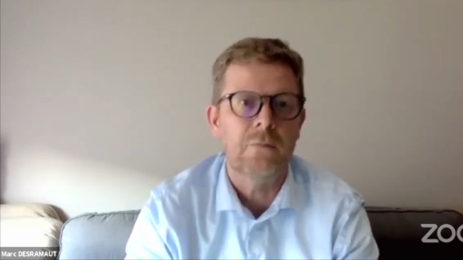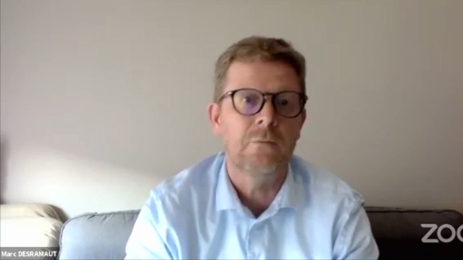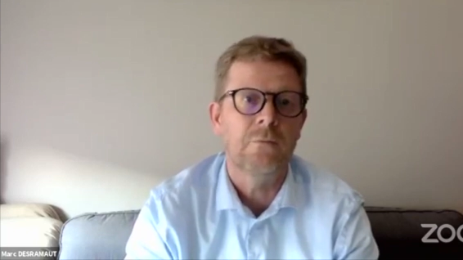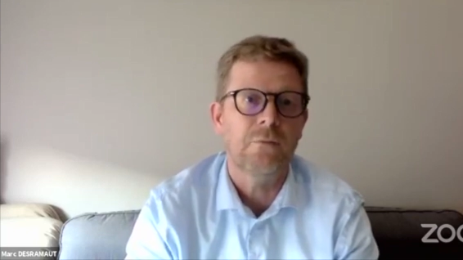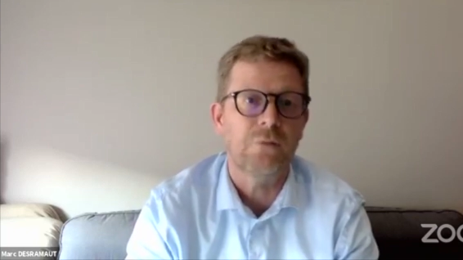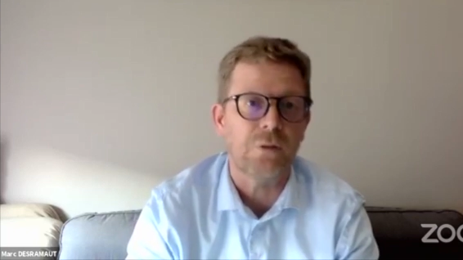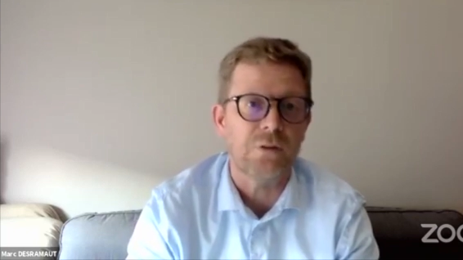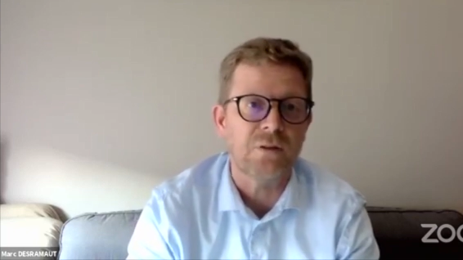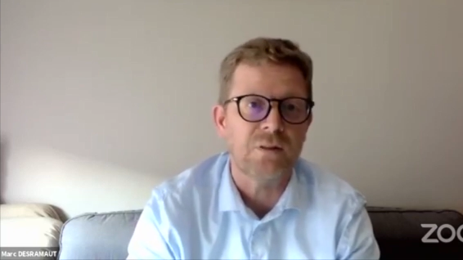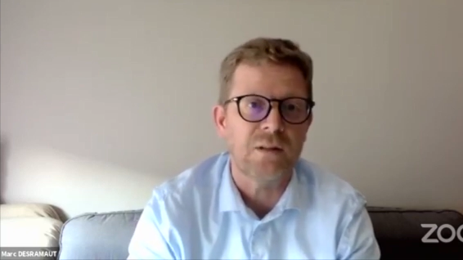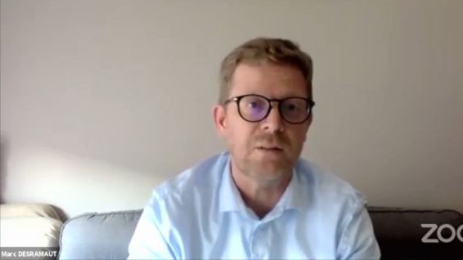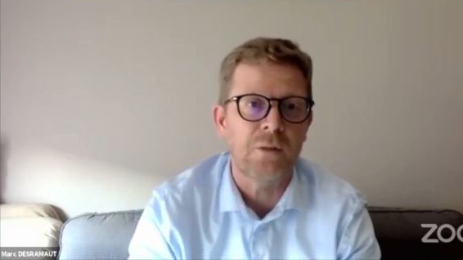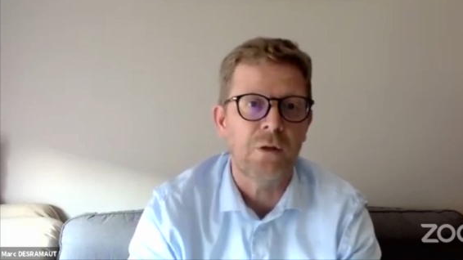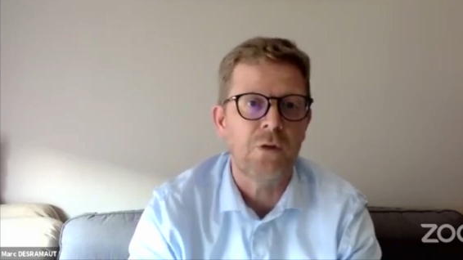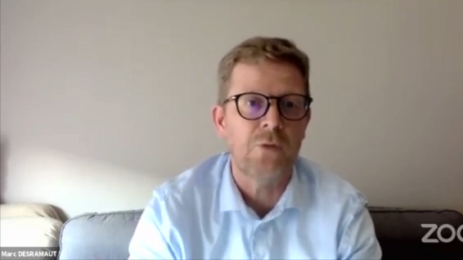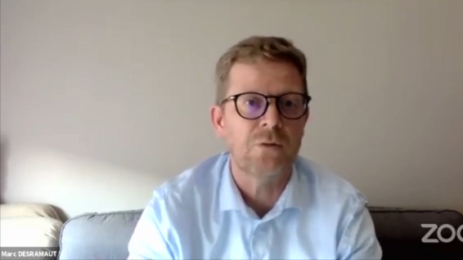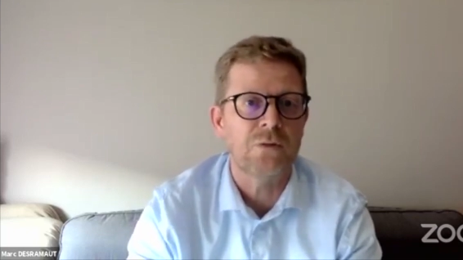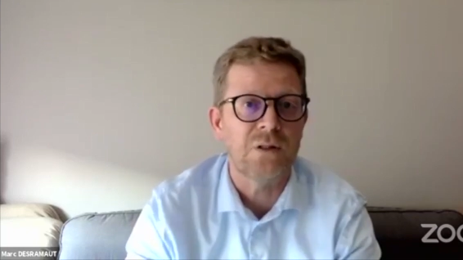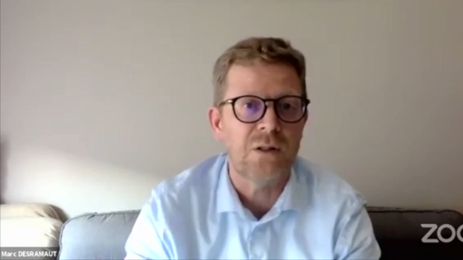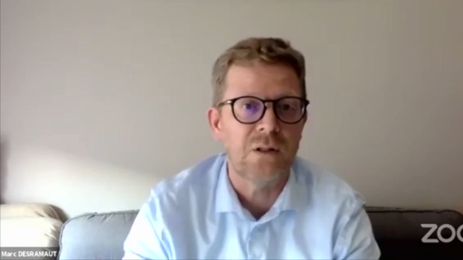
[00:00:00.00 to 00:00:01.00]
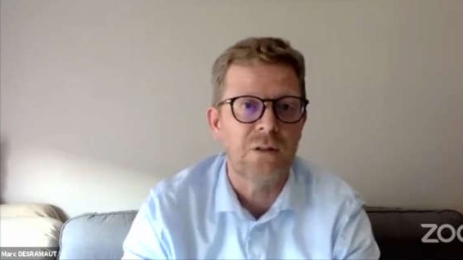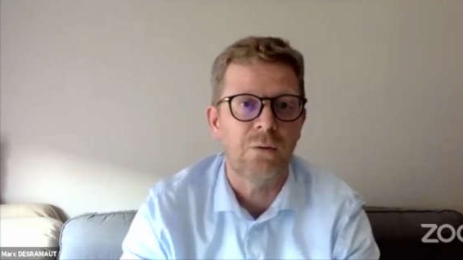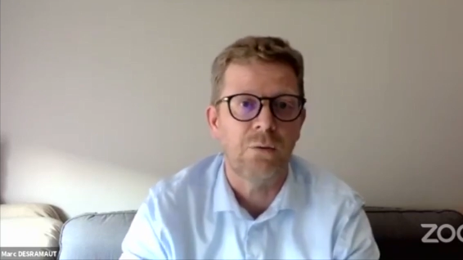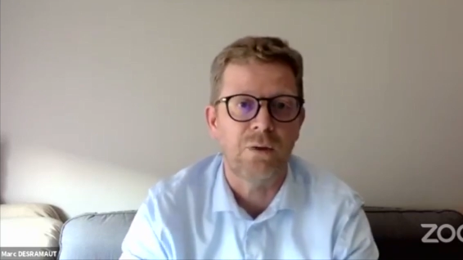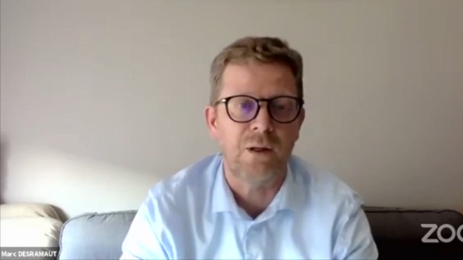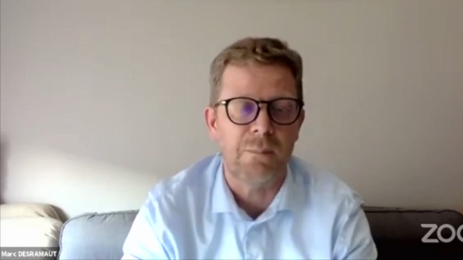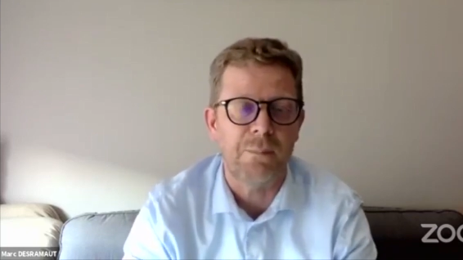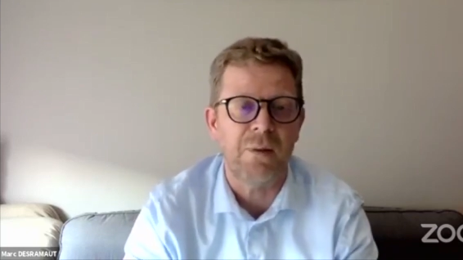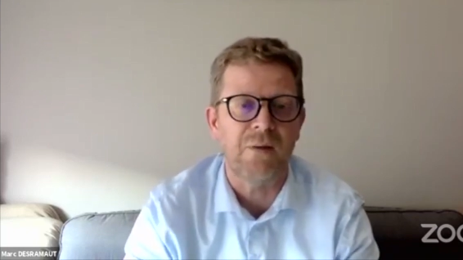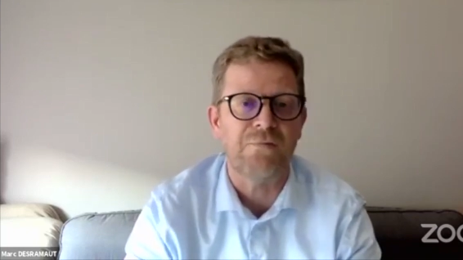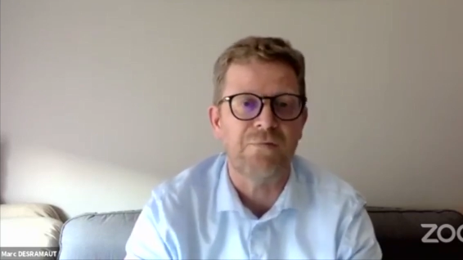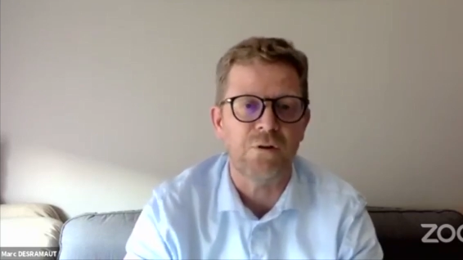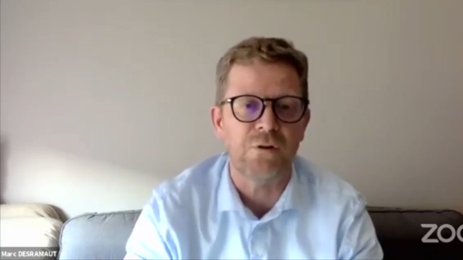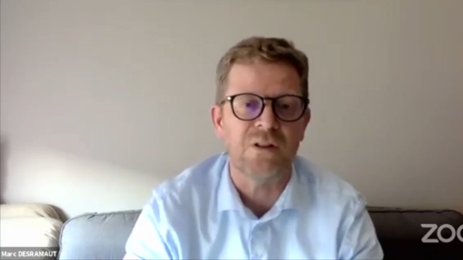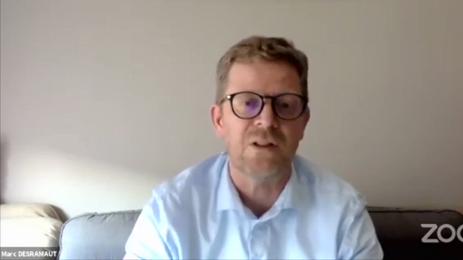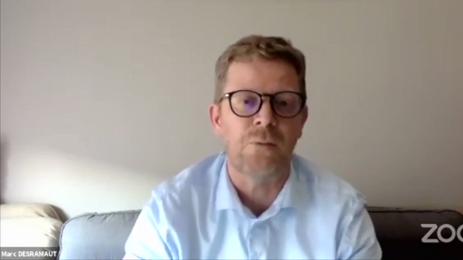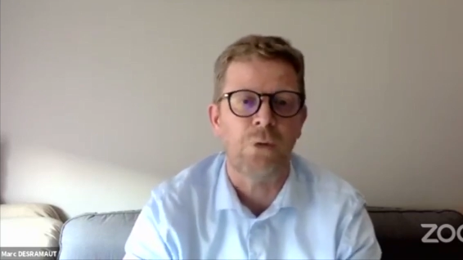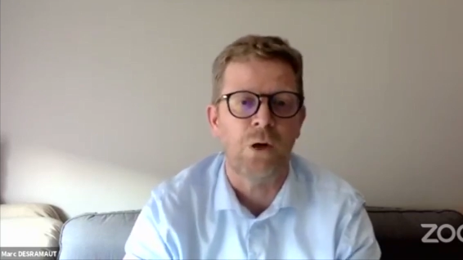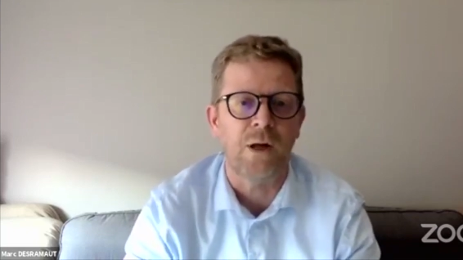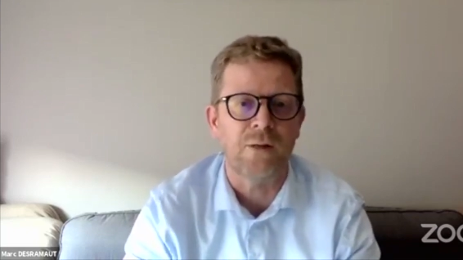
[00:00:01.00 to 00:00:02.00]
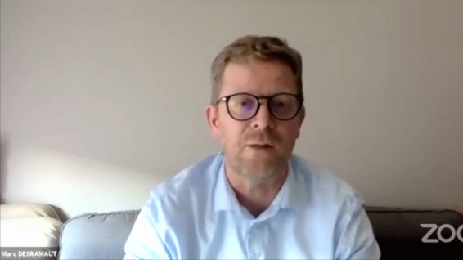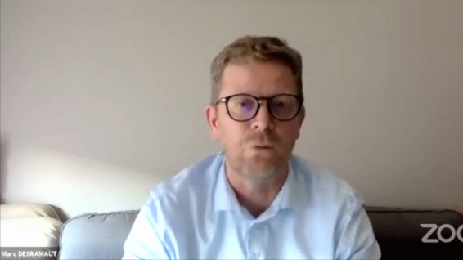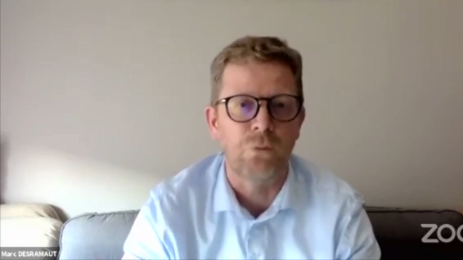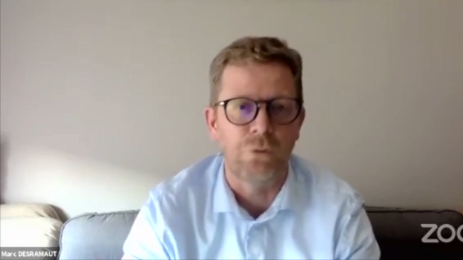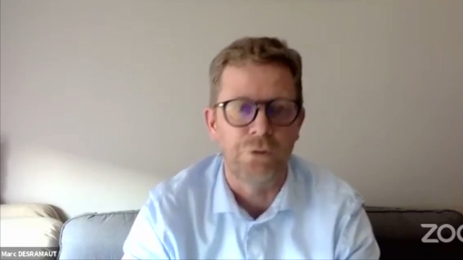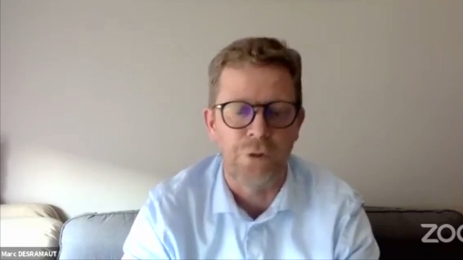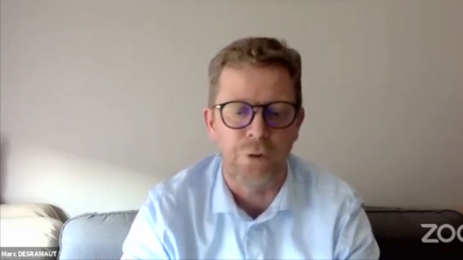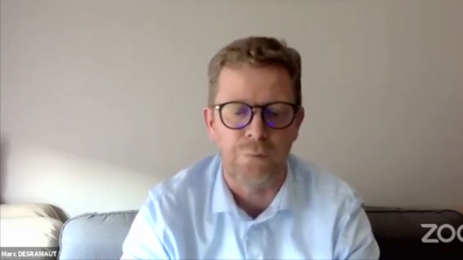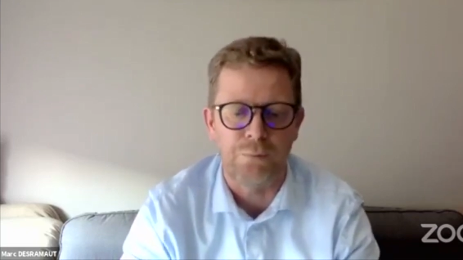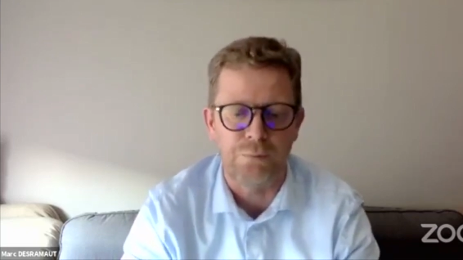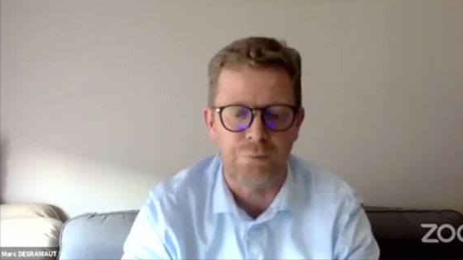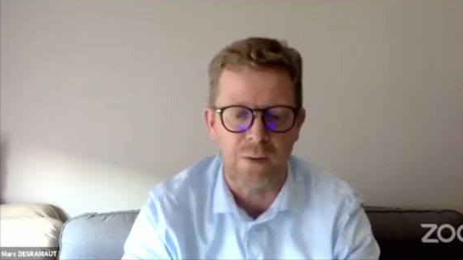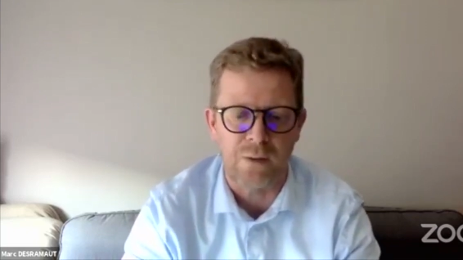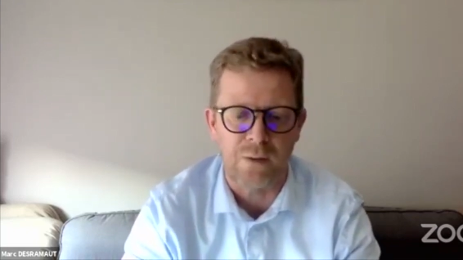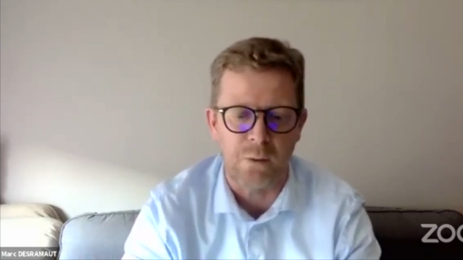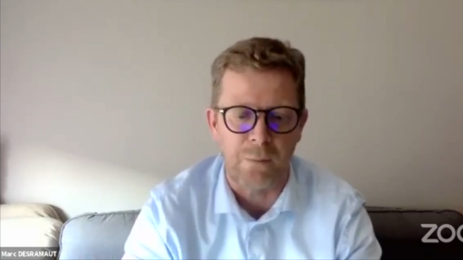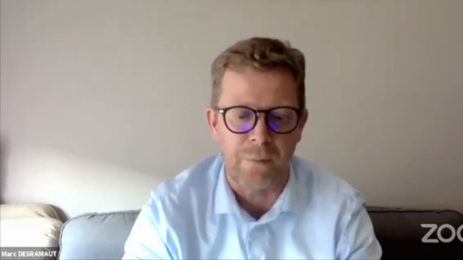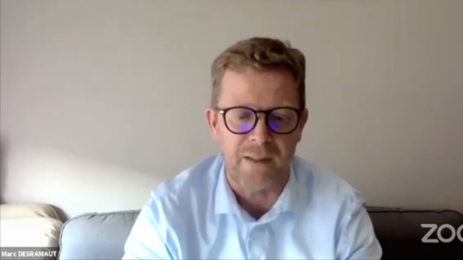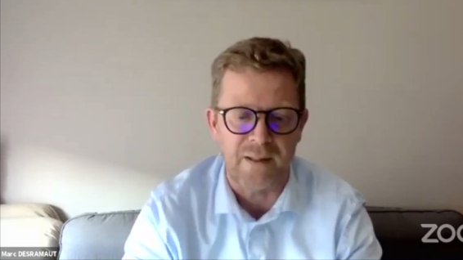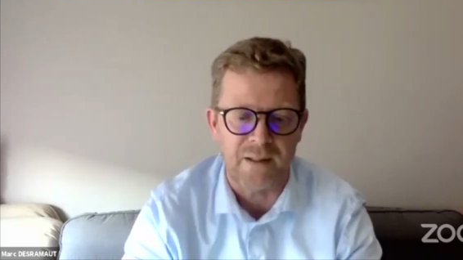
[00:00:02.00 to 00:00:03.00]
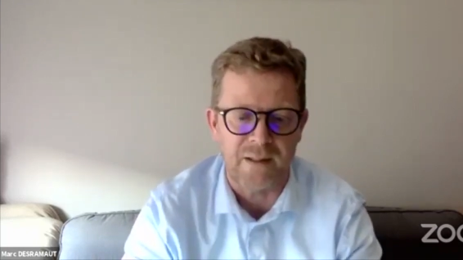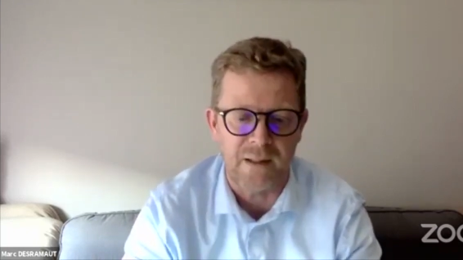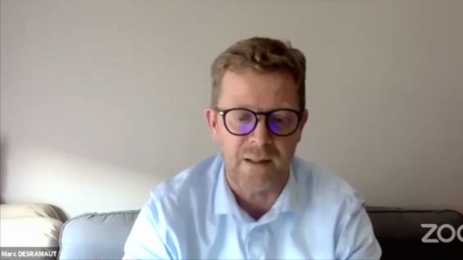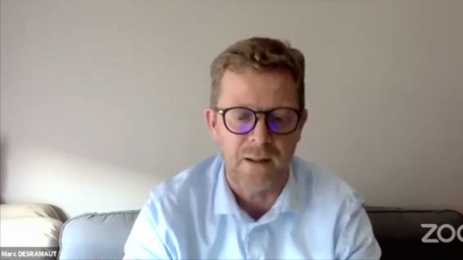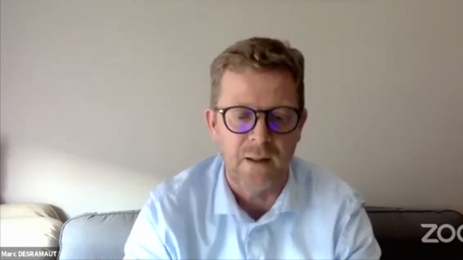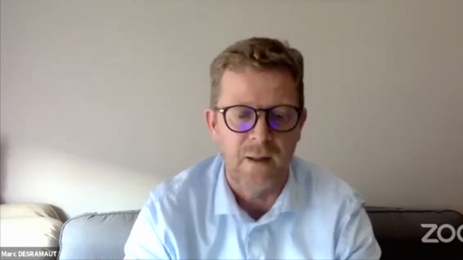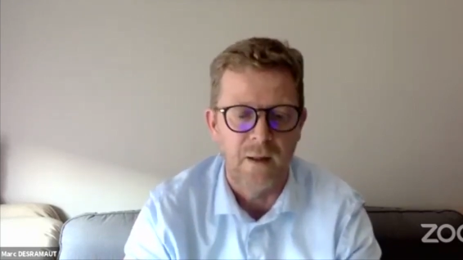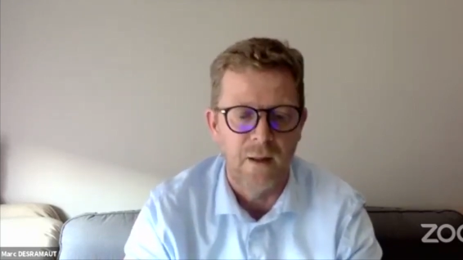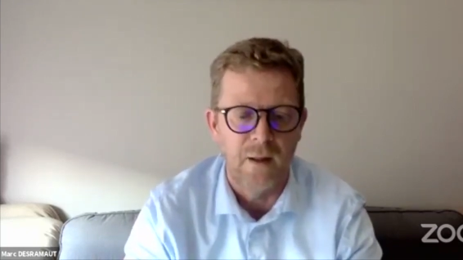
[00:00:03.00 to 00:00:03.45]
Forcément, si on n'est pas forcément là tout le temps pour accompagner